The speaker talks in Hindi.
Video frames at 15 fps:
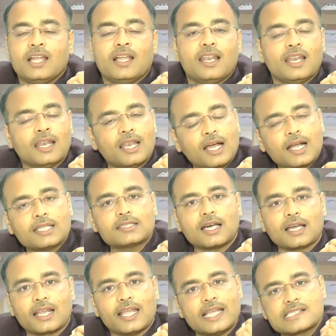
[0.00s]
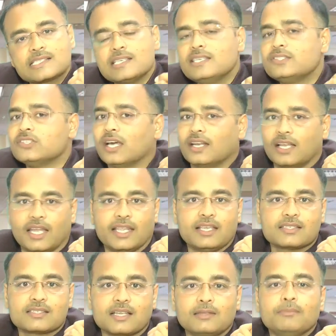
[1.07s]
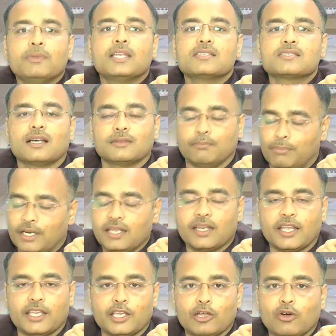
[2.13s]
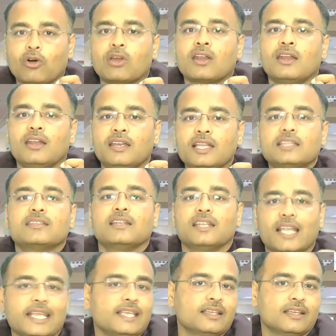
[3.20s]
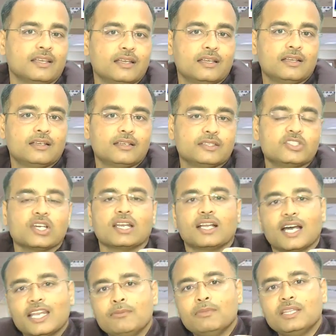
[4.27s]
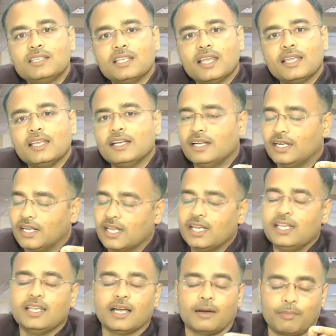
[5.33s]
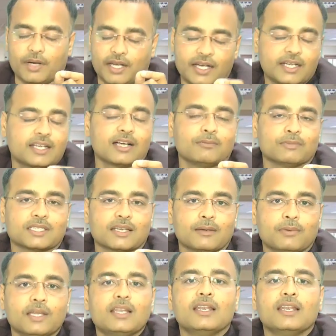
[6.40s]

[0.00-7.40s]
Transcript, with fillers: लगातार ऐसी ही जानकारी के साथ मेरे साथ बने रहिए और नित नई जानकारी मिलती रहेगी डेली अपडेट का मतलब है